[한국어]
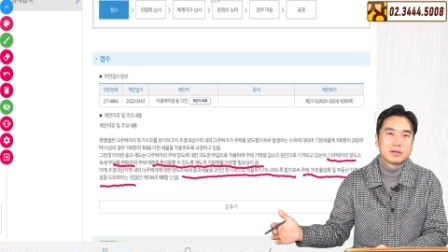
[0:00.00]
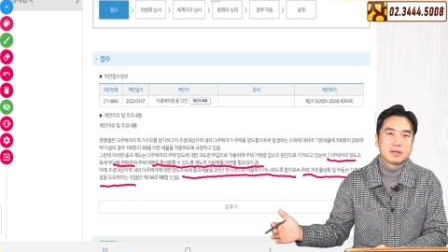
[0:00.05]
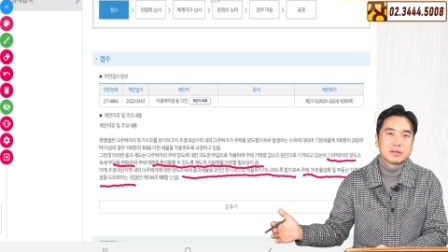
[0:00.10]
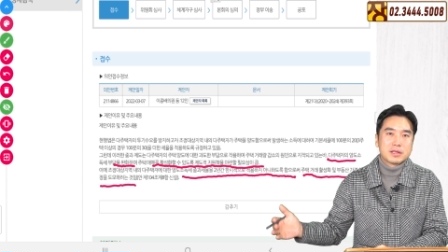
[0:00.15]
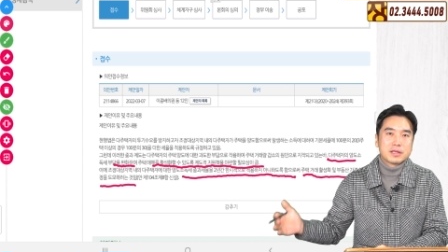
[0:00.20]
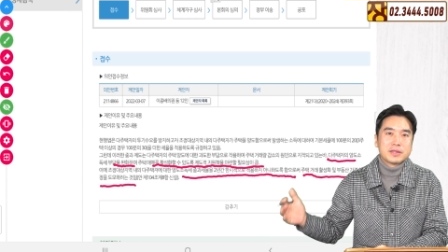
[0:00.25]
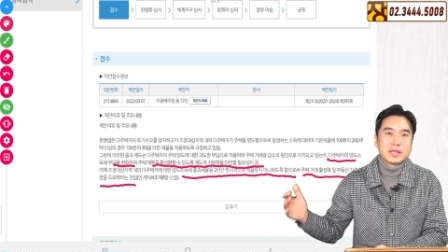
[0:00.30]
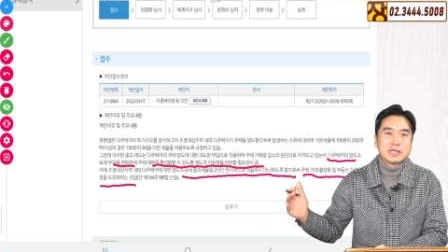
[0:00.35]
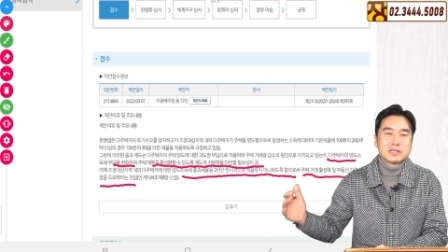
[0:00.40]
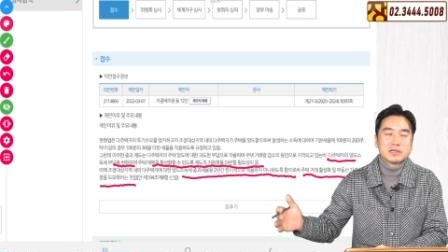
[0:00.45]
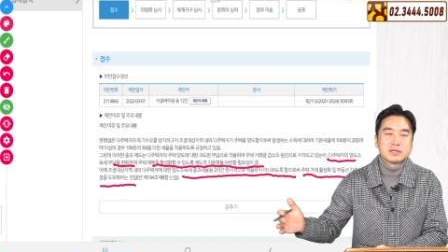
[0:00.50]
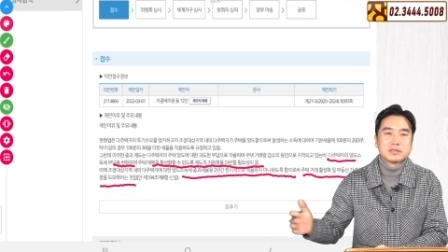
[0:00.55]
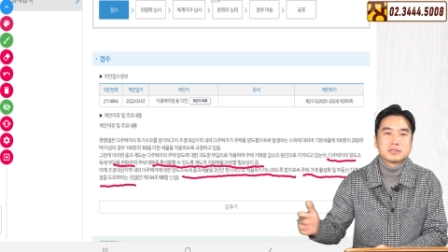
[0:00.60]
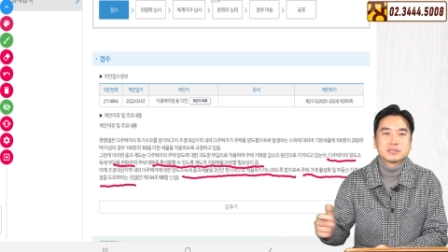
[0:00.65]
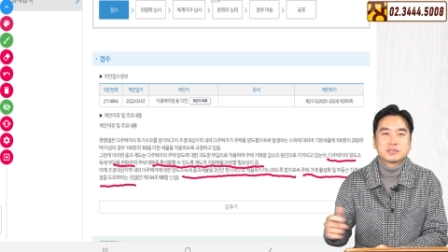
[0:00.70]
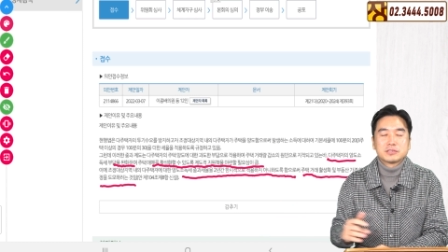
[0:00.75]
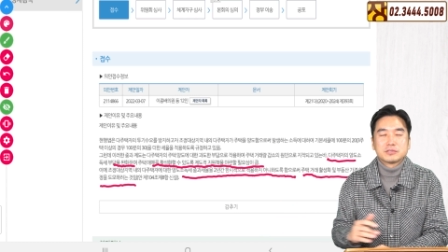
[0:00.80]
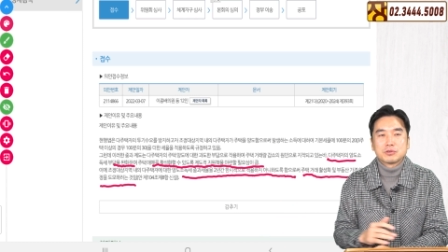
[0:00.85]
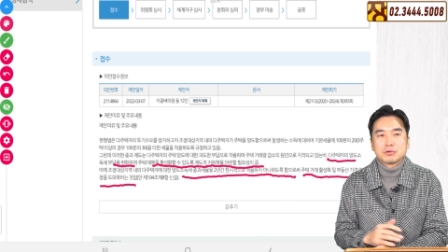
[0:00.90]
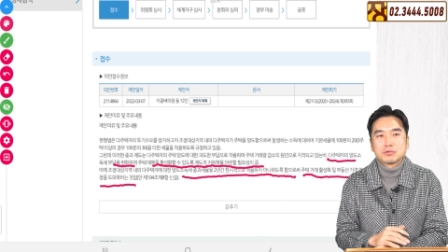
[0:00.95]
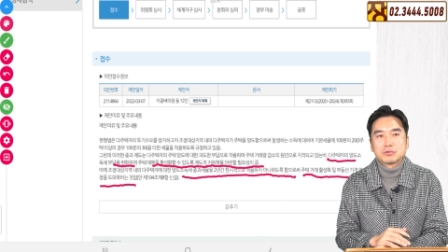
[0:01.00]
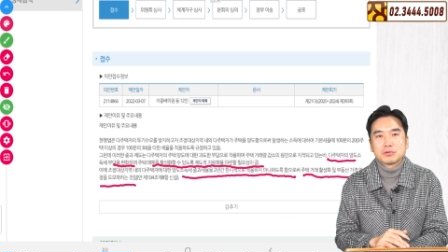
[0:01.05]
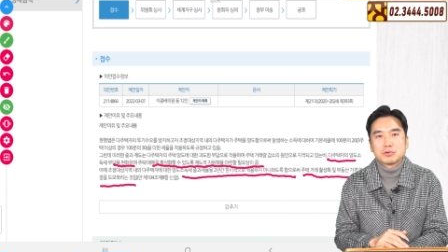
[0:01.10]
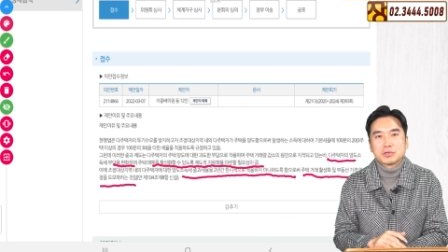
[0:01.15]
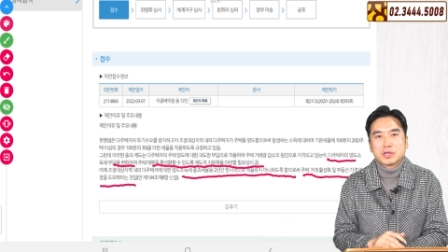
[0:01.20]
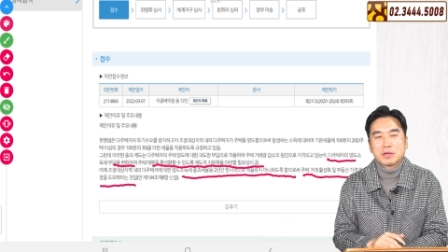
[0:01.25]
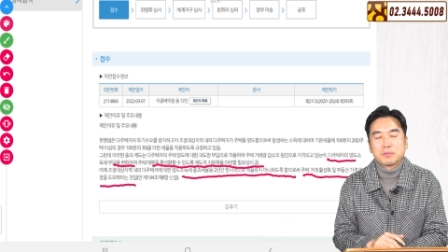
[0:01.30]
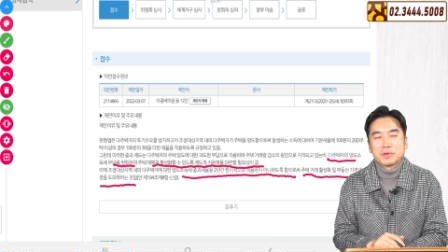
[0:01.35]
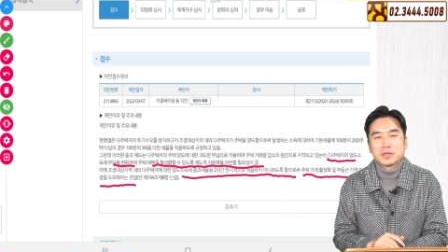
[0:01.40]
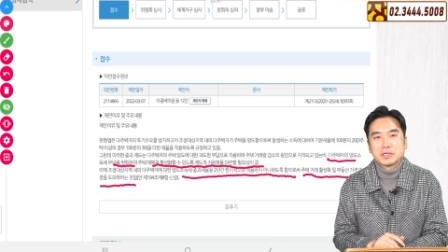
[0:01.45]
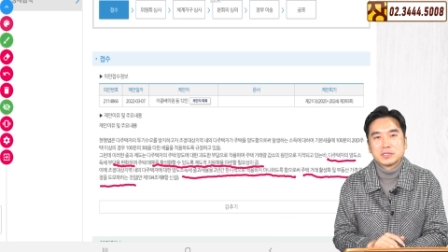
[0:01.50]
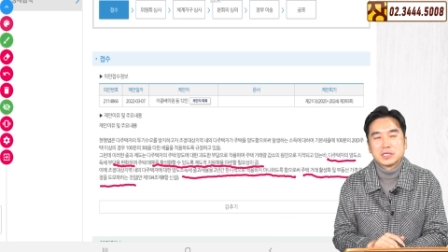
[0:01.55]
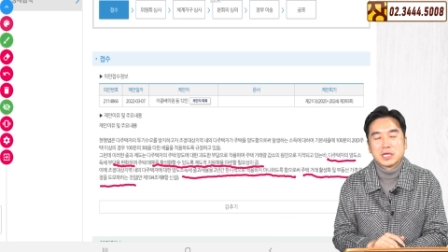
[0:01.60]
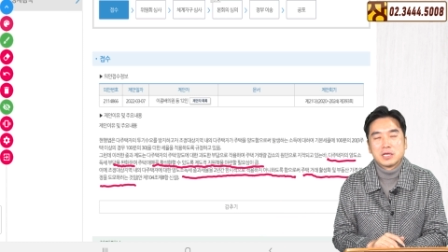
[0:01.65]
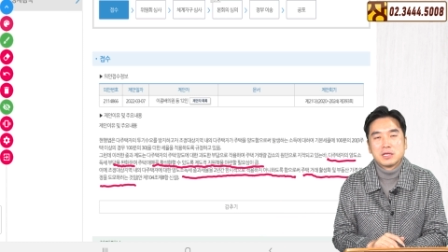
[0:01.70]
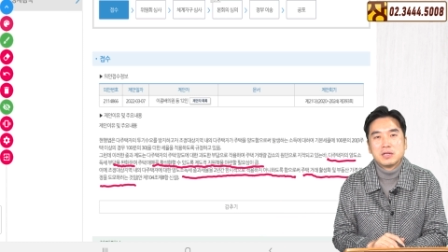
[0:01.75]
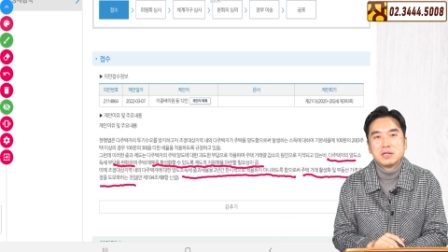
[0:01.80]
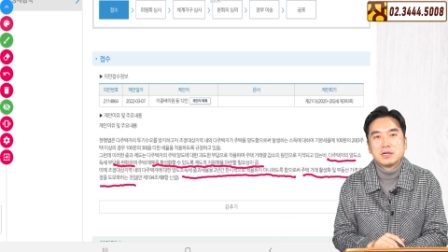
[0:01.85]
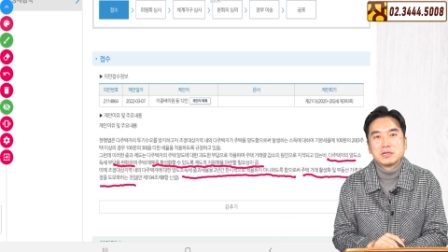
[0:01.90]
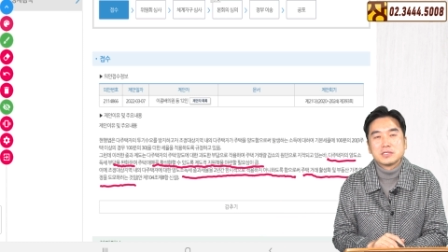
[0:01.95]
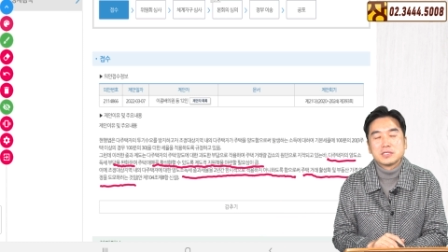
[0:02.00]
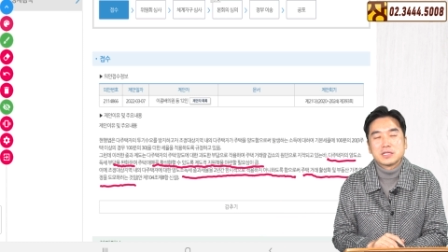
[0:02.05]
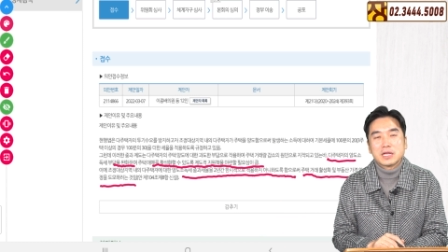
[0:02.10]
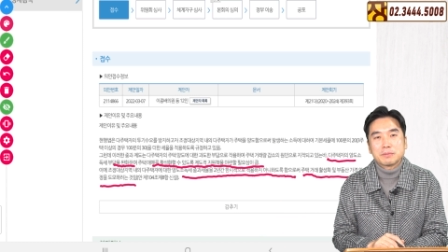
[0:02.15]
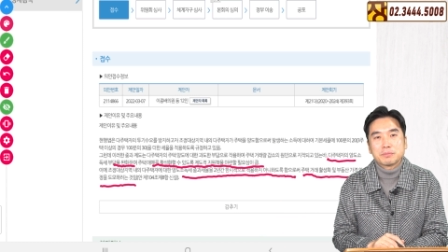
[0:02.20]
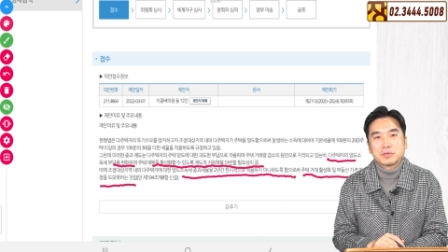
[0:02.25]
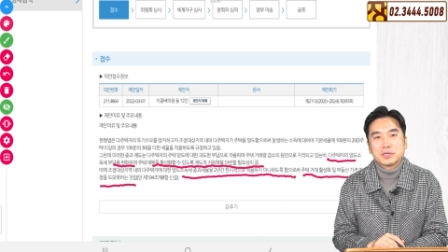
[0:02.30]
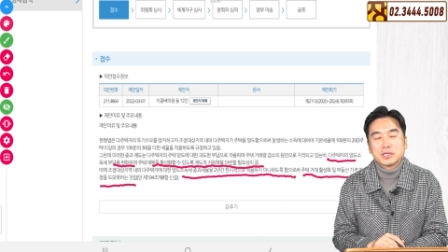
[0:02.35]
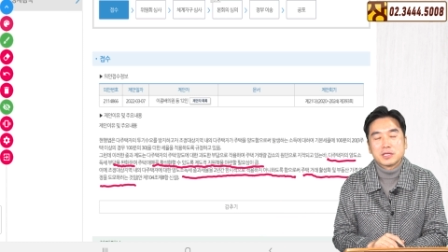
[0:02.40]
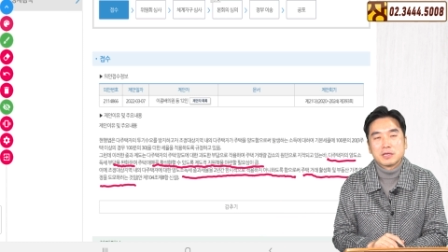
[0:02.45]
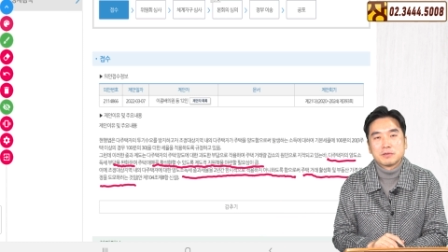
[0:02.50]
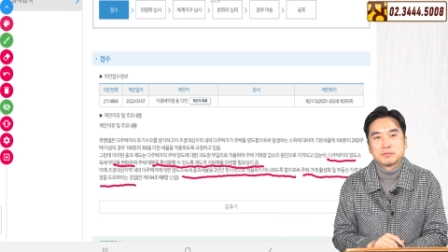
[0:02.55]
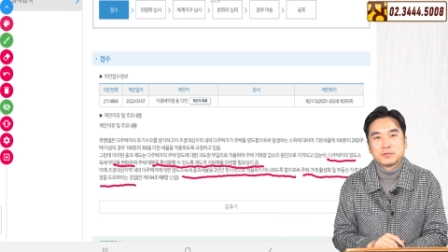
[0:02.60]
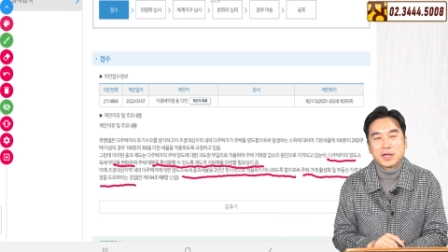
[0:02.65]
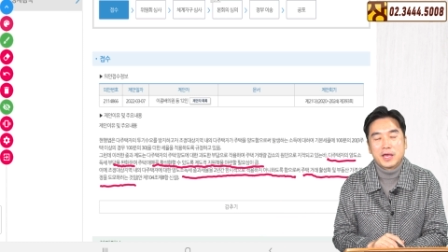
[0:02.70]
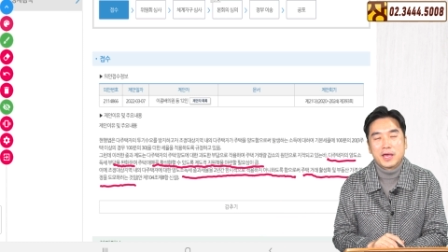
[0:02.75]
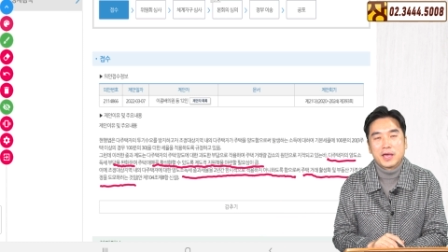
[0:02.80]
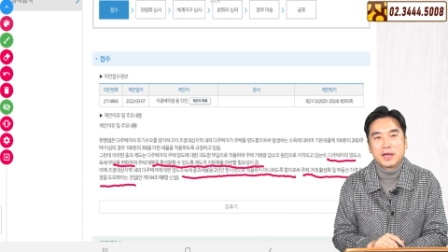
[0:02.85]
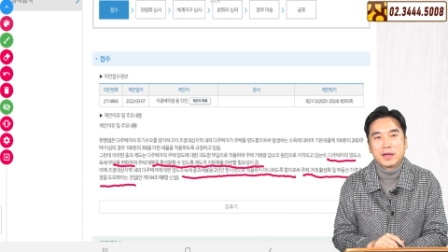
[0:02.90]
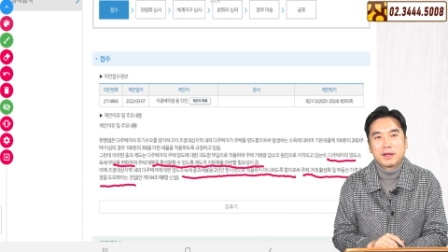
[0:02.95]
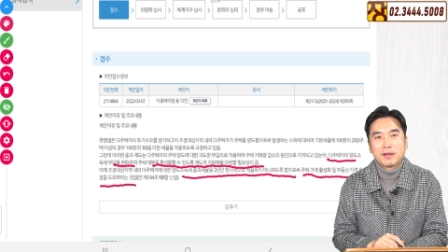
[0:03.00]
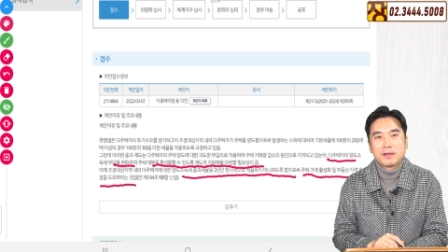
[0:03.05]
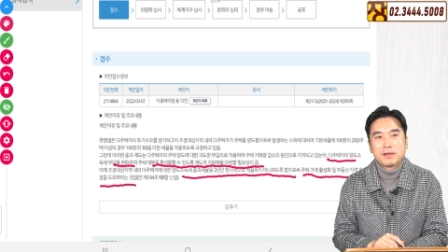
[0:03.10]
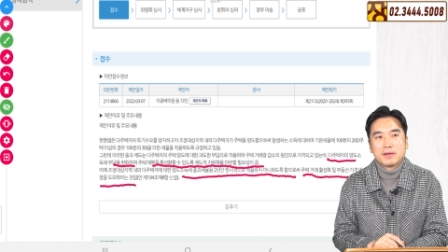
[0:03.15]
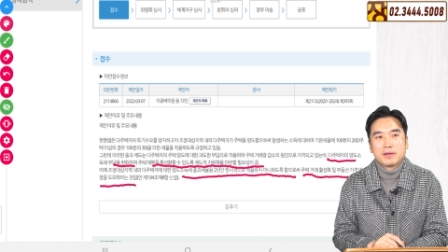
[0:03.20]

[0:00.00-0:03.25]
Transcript: 근데 내년 정도 되면 이제 1년이 남기 때문에